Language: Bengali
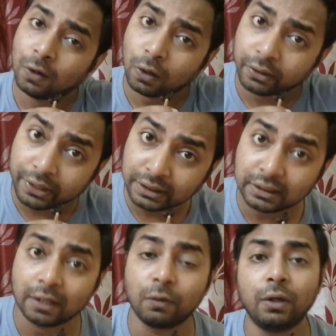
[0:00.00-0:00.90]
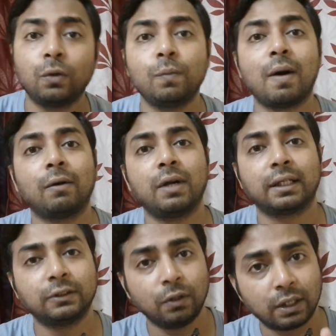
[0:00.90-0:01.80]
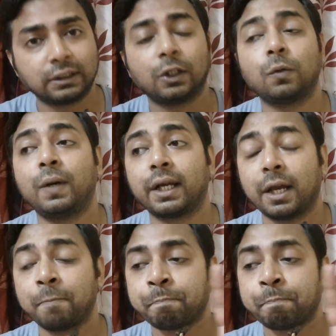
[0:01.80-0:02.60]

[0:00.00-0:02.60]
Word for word: লর্ড কৃষ্ণার রোলেও খুব ভালো লাগছিল অক্ষয় কুমারকে